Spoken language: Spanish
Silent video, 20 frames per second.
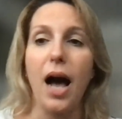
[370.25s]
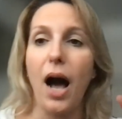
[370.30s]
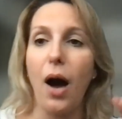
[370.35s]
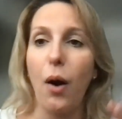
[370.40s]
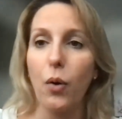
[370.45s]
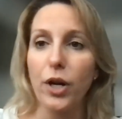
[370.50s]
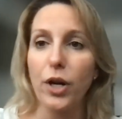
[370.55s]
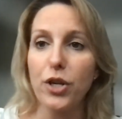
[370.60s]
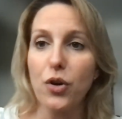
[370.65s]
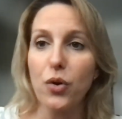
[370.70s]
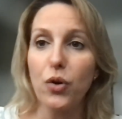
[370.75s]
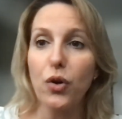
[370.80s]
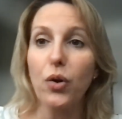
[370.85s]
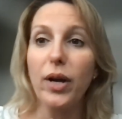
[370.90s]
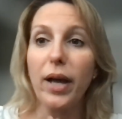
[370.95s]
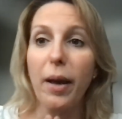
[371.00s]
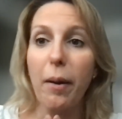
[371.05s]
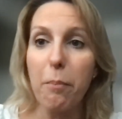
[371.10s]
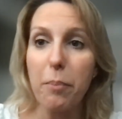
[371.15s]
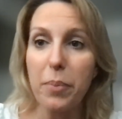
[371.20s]
Ahora yo creo
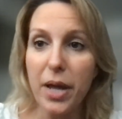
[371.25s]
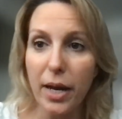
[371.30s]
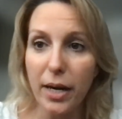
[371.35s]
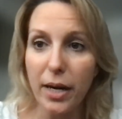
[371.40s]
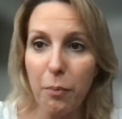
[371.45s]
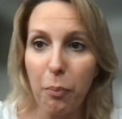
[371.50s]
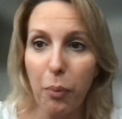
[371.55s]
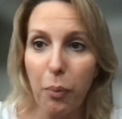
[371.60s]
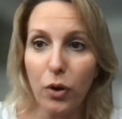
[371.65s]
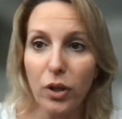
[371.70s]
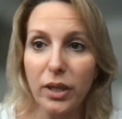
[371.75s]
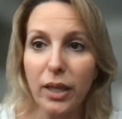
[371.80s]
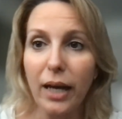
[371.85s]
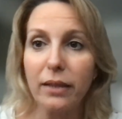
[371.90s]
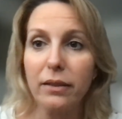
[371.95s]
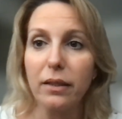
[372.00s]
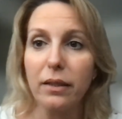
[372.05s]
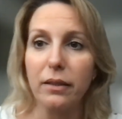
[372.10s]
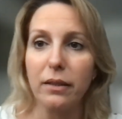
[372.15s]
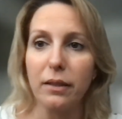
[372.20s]
que es bien
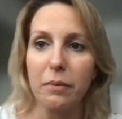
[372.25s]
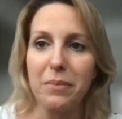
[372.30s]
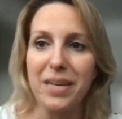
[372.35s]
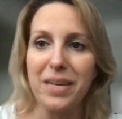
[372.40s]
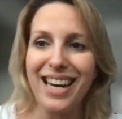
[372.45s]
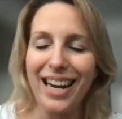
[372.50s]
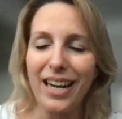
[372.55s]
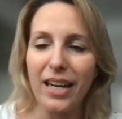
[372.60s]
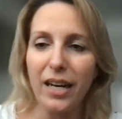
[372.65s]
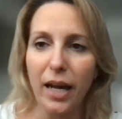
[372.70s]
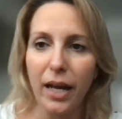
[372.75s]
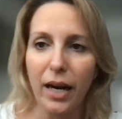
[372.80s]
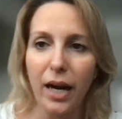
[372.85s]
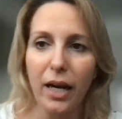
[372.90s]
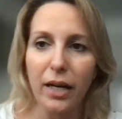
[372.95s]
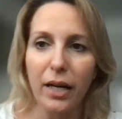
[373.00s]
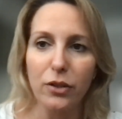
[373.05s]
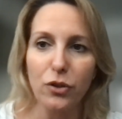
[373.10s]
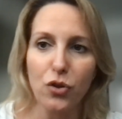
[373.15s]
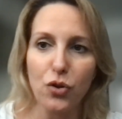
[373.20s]
importante también
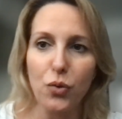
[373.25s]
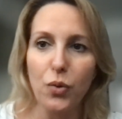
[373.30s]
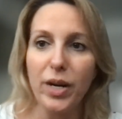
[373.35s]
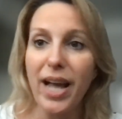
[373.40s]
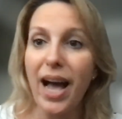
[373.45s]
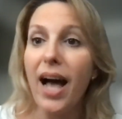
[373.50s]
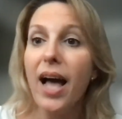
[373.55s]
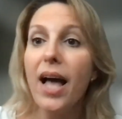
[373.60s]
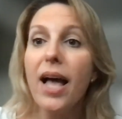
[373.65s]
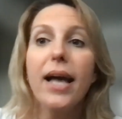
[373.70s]
aclarar, Julia,